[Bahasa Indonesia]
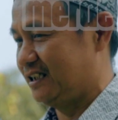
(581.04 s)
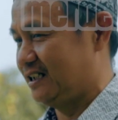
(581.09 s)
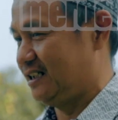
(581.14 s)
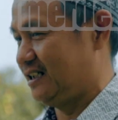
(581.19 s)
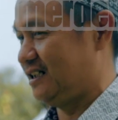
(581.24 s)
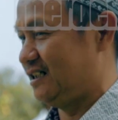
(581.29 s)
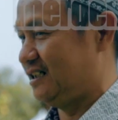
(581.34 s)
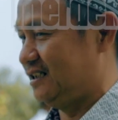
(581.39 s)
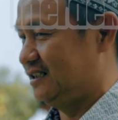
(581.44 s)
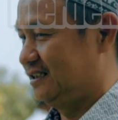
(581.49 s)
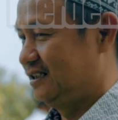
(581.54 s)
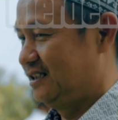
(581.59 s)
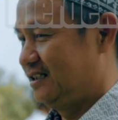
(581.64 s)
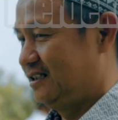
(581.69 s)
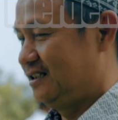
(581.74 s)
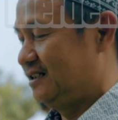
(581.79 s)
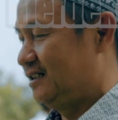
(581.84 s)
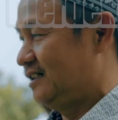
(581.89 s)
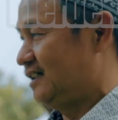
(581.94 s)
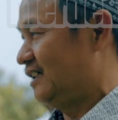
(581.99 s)
ya kan
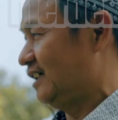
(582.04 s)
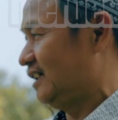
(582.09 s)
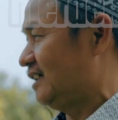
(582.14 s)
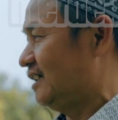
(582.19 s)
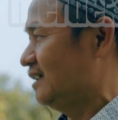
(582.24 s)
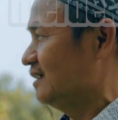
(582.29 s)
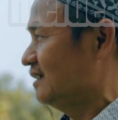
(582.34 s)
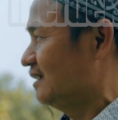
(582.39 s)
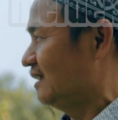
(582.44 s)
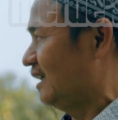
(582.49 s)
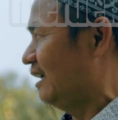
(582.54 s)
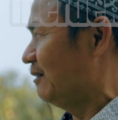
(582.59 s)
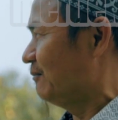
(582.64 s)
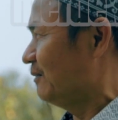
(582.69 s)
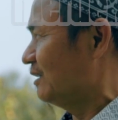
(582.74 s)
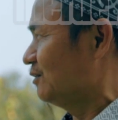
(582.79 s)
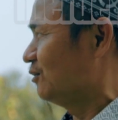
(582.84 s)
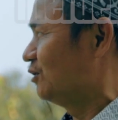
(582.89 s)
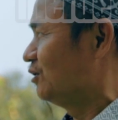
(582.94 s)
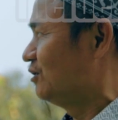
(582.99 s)
ini kan
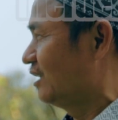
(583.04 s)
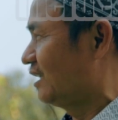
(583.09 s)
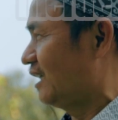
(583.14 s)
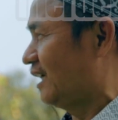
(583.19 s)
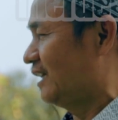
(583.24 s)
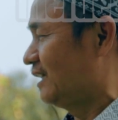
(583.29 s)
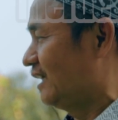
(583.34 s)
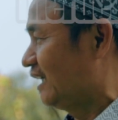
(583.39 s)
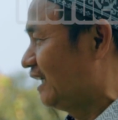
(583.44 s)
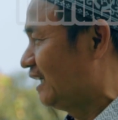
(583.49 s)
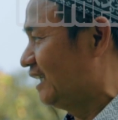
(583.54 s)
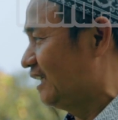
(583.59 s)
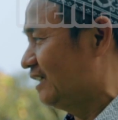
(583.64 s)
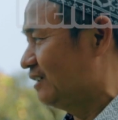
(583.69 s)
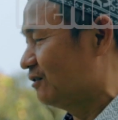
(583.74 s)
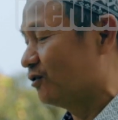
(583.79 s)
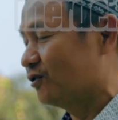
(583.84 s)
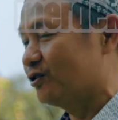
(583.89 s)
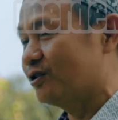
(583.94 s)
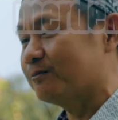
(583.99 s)
emang tujuan ada ini
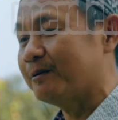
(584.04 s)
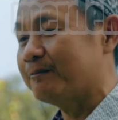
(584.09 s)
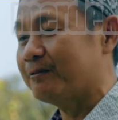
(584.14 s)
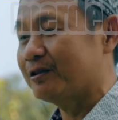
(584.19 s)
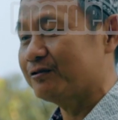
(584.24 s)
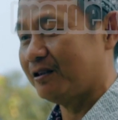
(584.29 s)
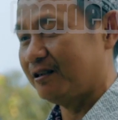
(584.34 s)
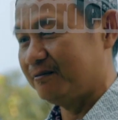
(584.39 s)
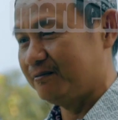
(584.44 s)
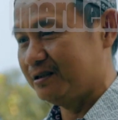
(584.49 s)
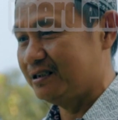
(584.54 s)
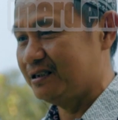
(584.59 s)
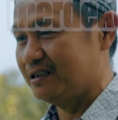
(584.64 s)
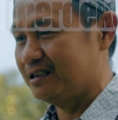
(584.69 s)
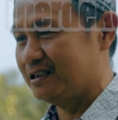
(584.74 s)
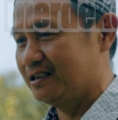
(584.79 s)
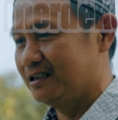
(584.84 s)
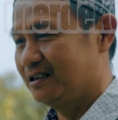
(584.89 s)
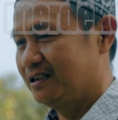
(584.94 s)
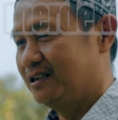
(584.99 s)
untuk pemasukan masjid